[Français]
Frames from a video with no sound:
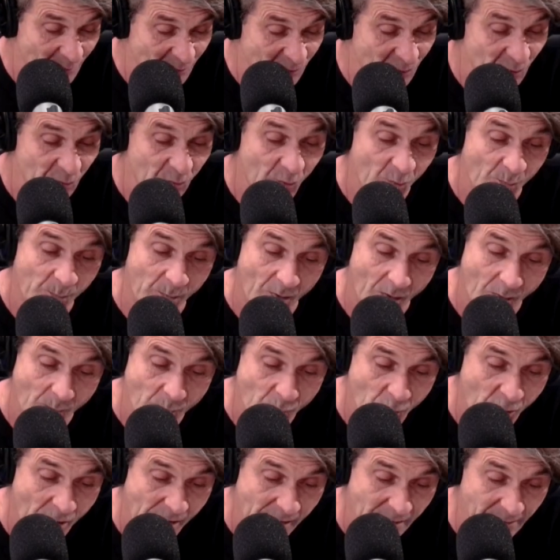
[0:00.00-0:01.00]
Je comprends,
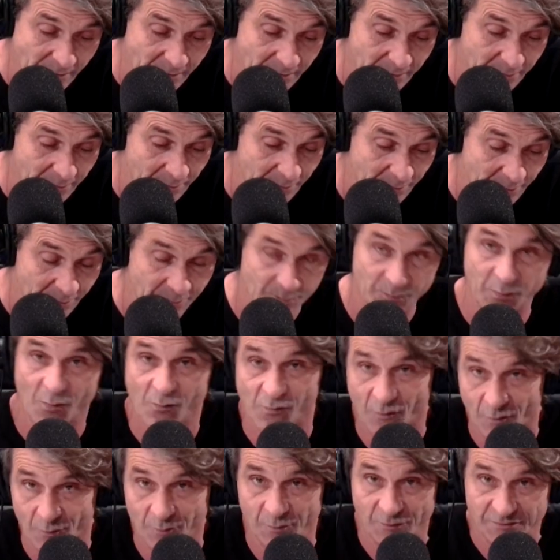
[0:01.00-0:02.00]
moi, que,
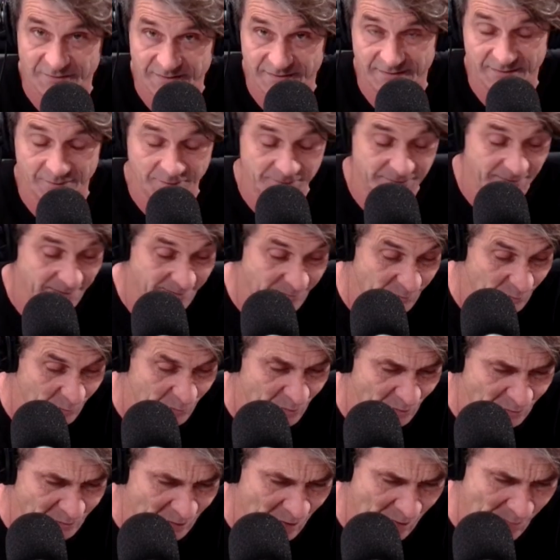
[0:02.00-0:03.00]
pauvre petit néophyte, que
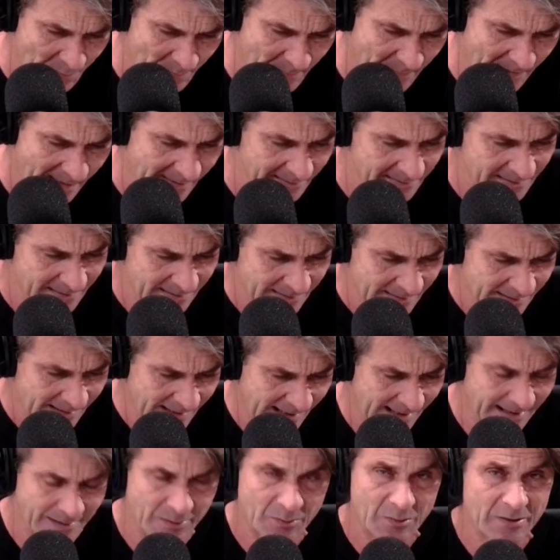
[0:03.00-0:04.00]
notre homme parle
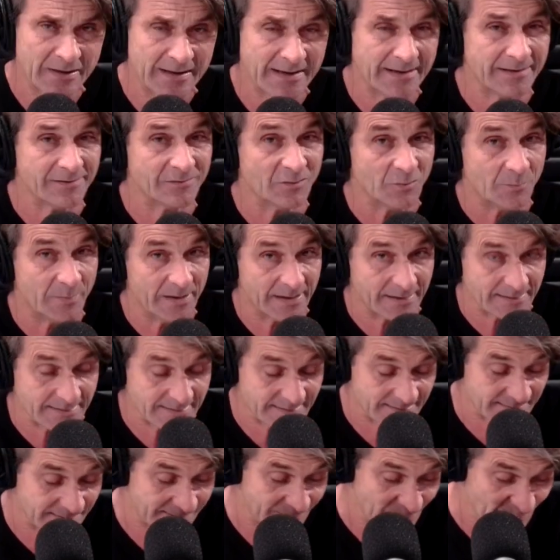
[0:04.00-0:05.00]
à l'oreille de
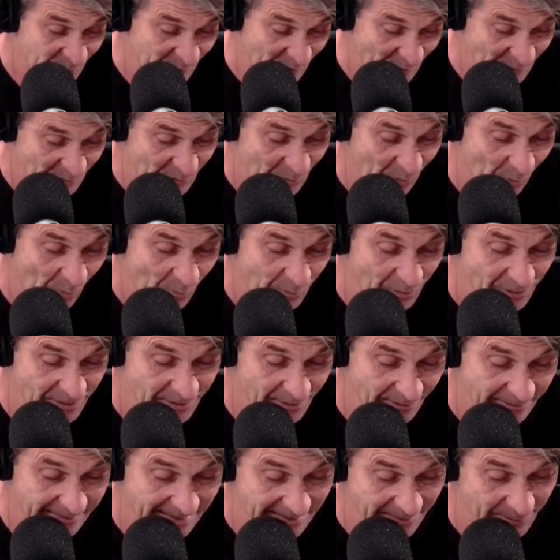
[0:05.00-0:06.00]
Bercy. Nous en saurons plus
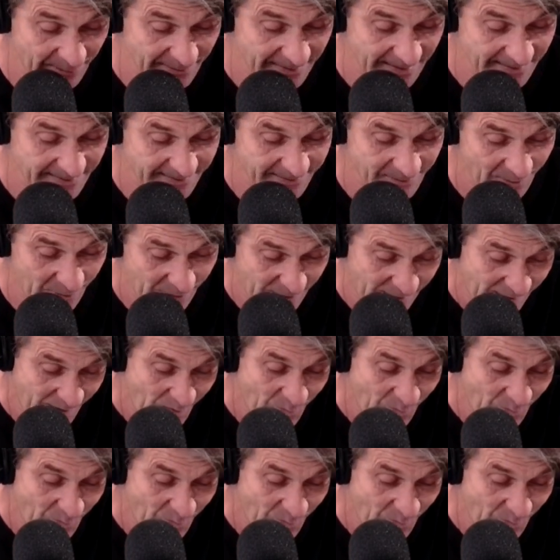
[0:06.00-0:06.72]
dans quelques instants.